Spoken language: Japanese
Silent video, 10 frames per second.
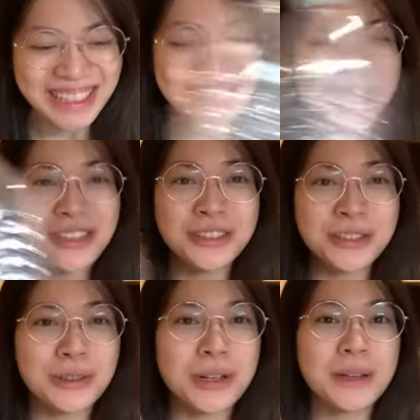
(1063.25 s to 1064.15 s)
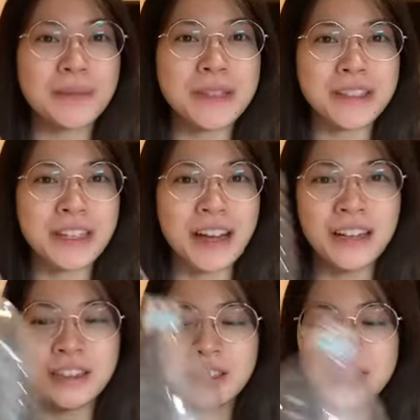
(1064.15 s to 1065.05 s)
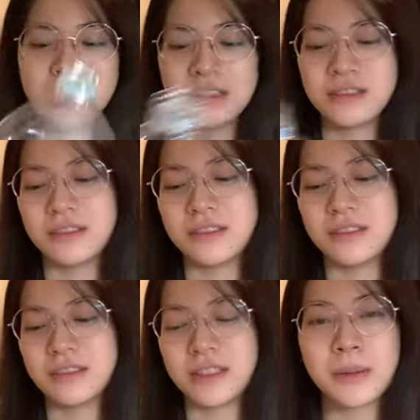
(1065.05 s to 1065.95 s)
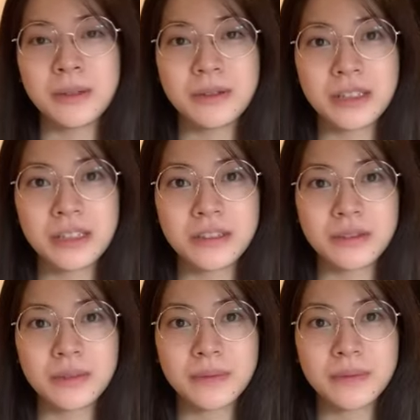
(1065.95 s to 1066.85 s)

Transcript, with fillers: 一応言うとこれ水ねあラベルがないけど